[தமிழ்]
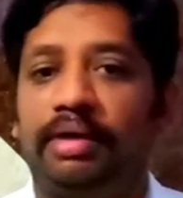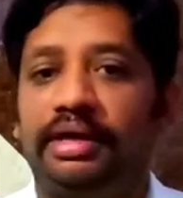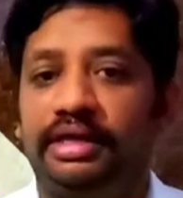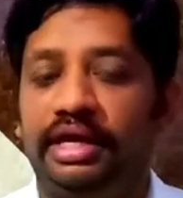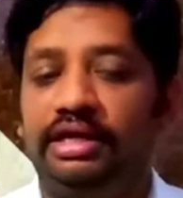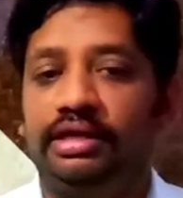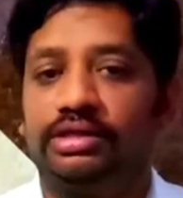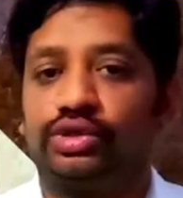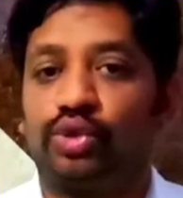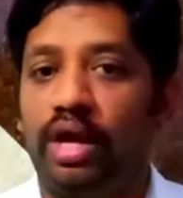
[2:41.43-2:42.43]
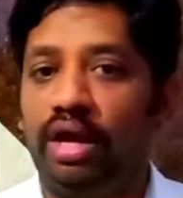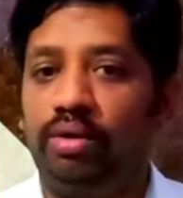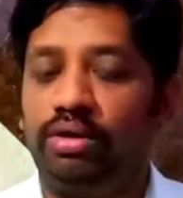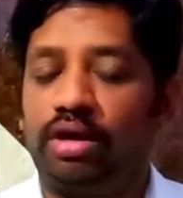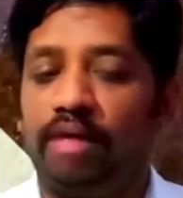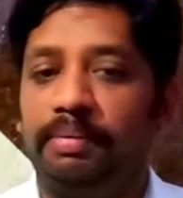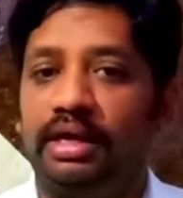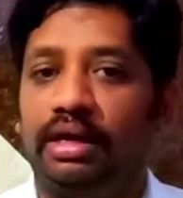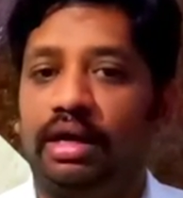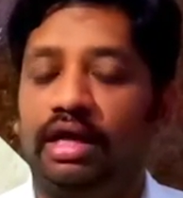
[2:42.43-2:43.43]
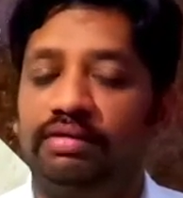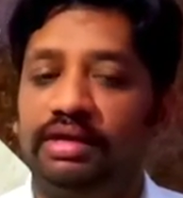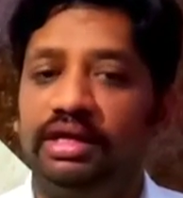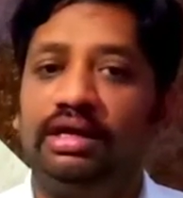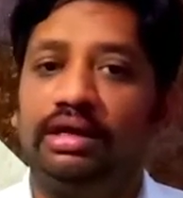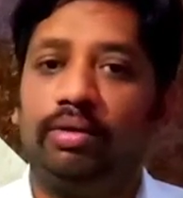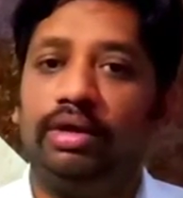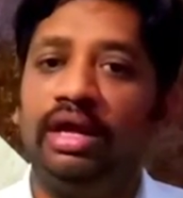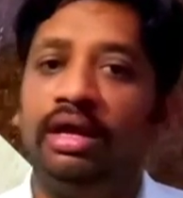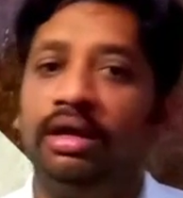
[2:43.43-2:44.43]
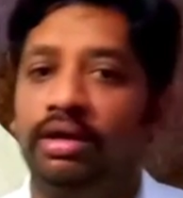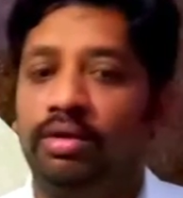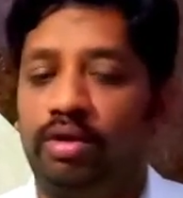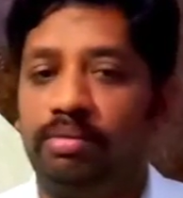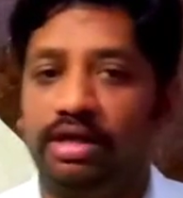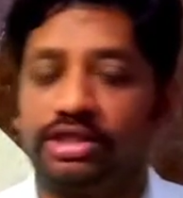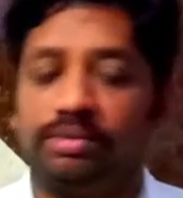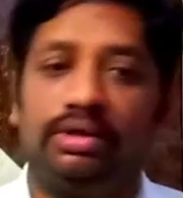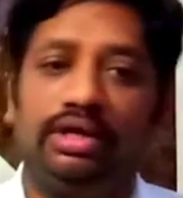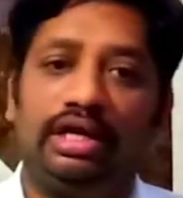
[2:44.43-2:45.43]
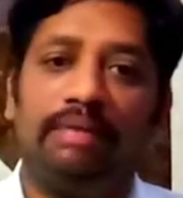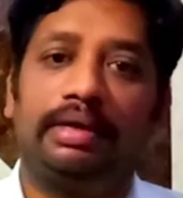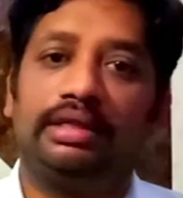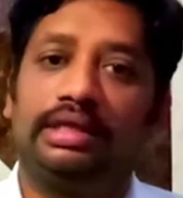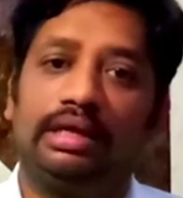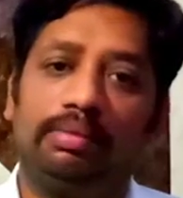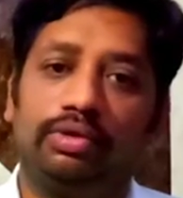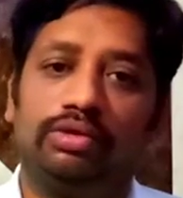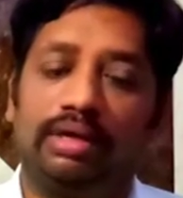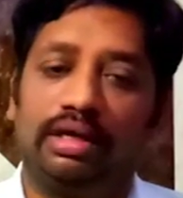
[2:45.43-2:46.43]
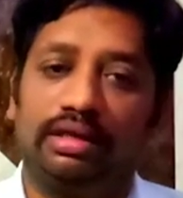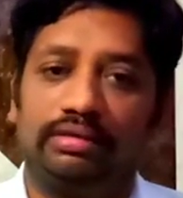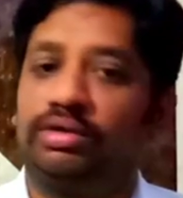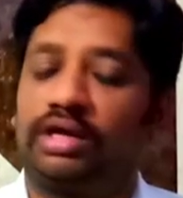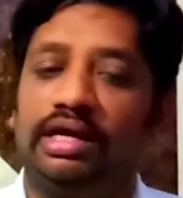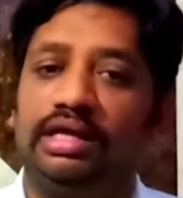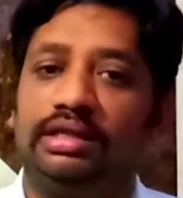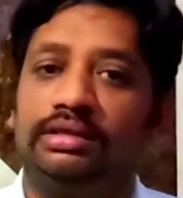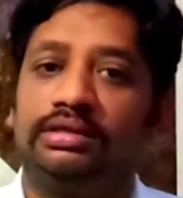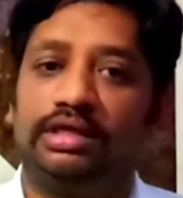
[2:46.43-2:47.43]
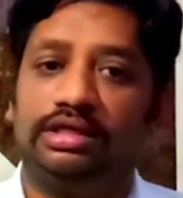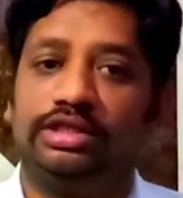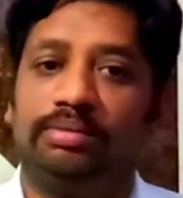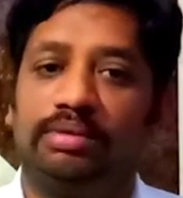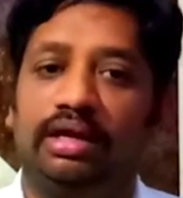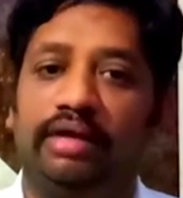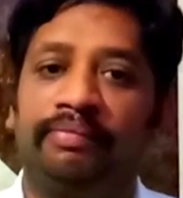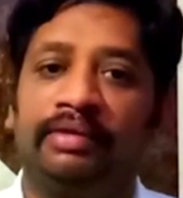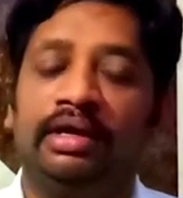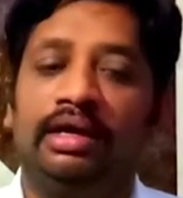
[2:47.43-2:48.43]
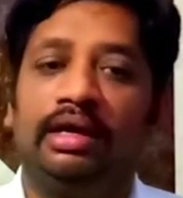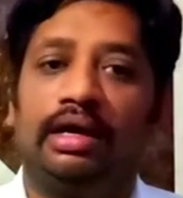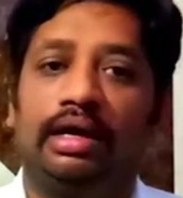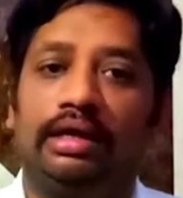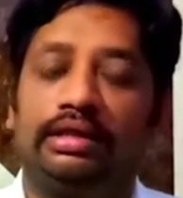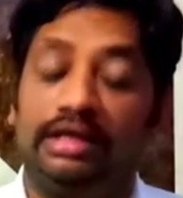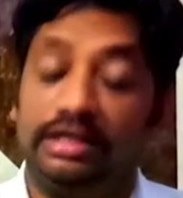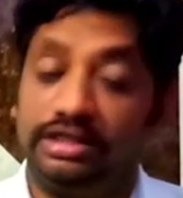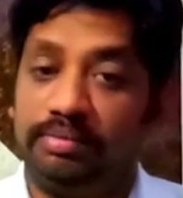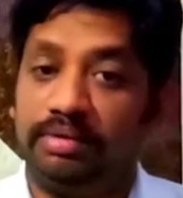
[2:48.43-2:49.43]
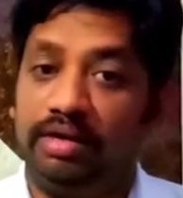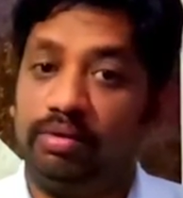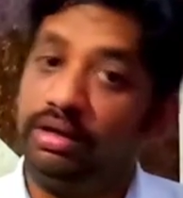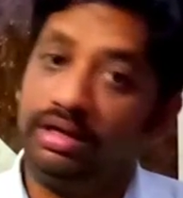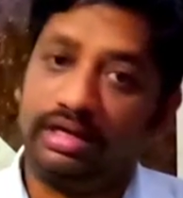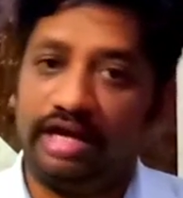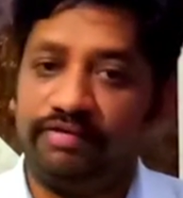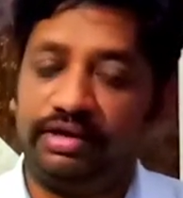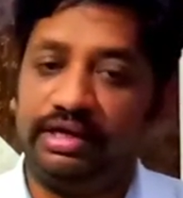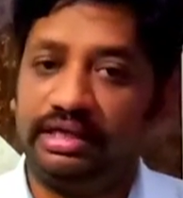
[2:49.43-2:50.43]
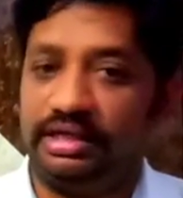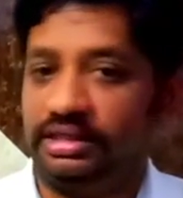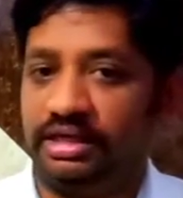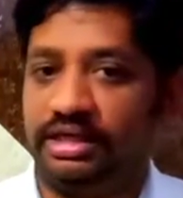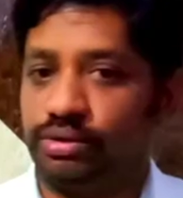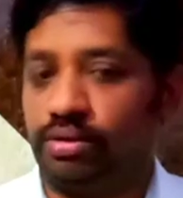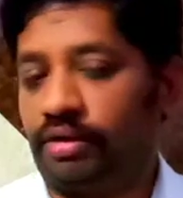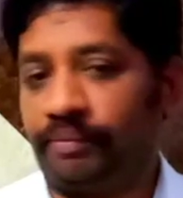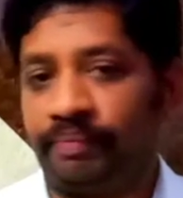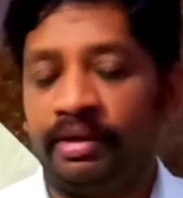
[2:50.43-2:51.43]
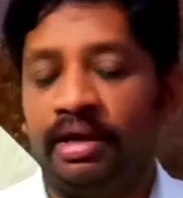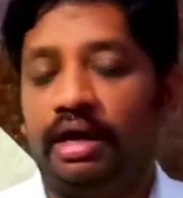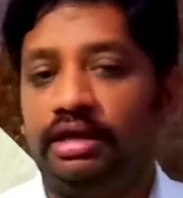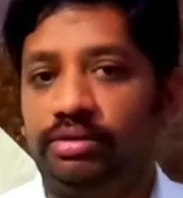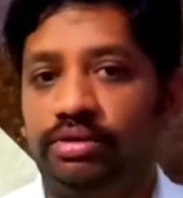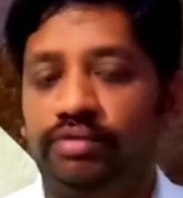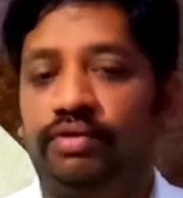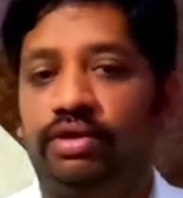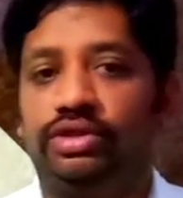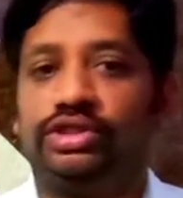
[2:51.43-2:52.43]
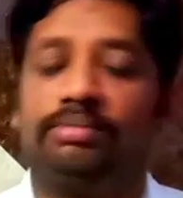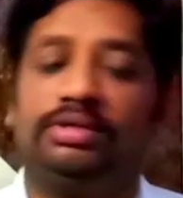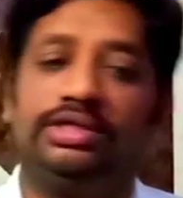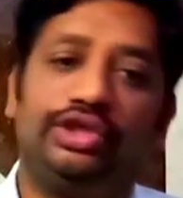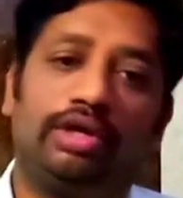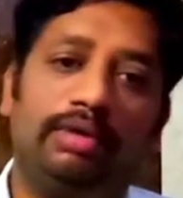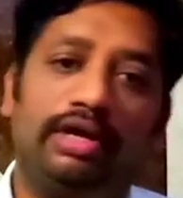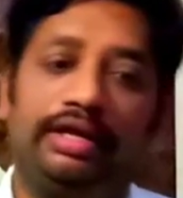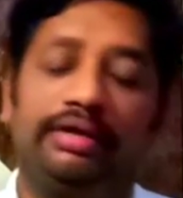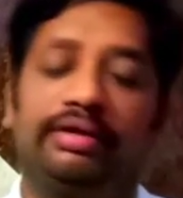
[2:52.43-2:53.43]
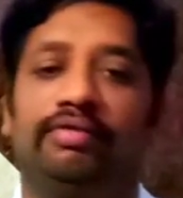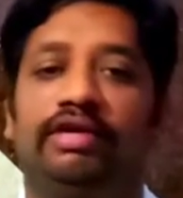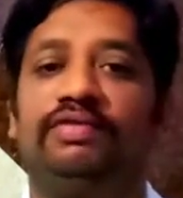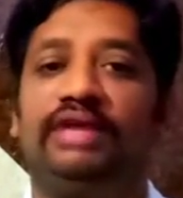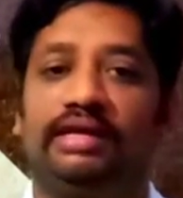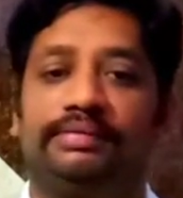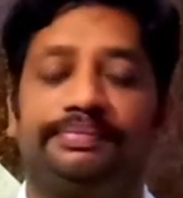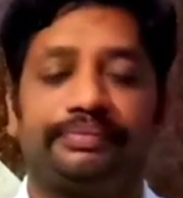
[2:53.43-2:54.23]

பாயிண்ட் எயிட்டு ஸ்கொயர் ரூட் டாபிக் இருக்குது அது வரையும் இருக்கக்கூடிய ஒன் மார்க்ஸ் மட்டும் நீங்கள் பார்த்தீங்கன்னா போதுமானது ஓகேங்களா தேர்டு சாப்டரில் தேர்ட் சாப்டர்லேயே உங்களுக்கு கிராஃப் இருக்குது அதை நான் தனியாக சொல்கிறேன் அடுத்து வந்து ஃபோர்த்து சாப்டர் ஜாமெண்ட்ரி வடிவியல்